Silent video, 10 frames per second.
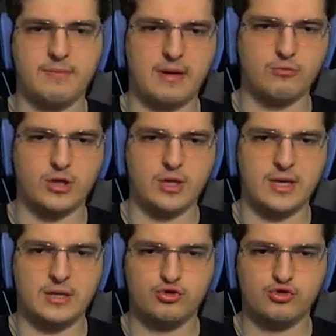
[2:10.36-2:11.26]
ben bundan
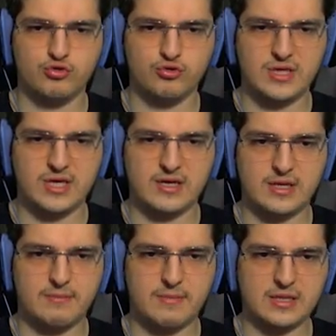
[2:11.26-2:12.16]
ya. Şu geri
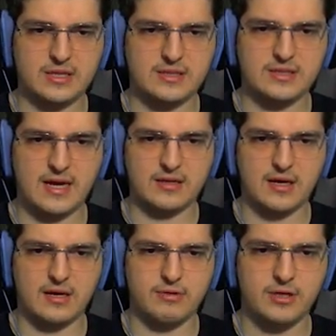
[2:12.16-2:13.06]
kalan magnetit nerede
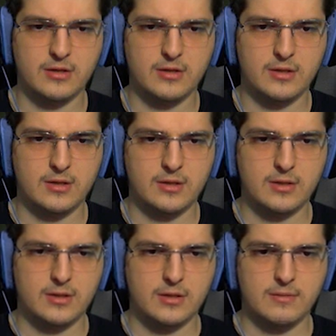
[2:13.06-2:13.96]
abi?
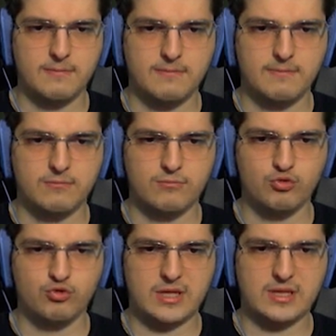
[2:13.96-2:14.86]

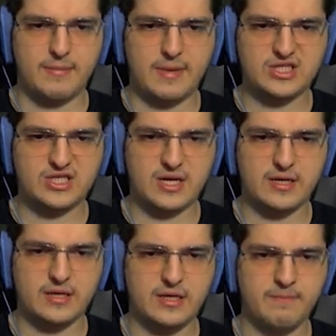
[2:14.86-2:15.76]
Bundan da beş tane
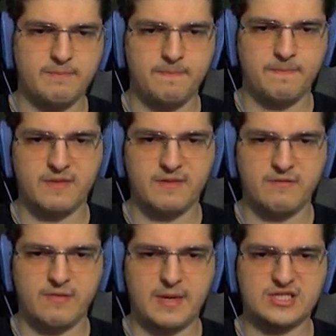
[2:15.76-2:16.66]
ayırayım.
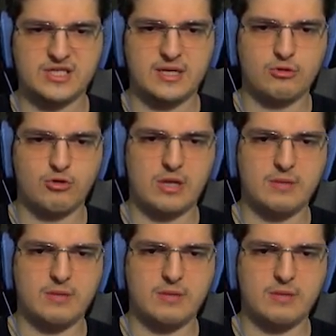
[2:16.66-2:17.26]
Ve beş tane de doğal